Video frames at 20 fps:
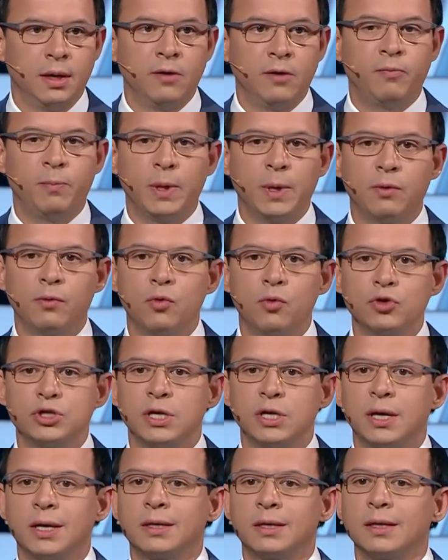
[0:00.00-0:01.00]
И в первую
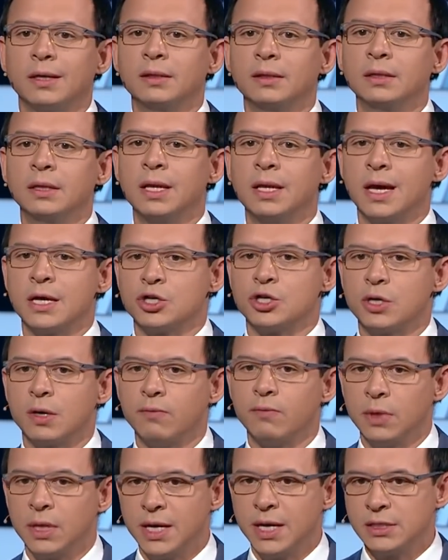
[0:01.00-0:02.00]
очередь
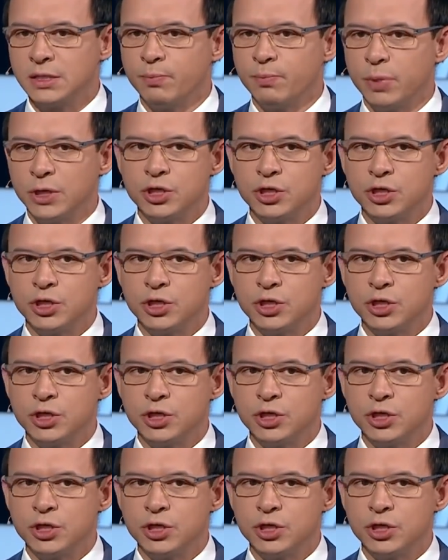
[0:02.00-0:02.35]
наша власть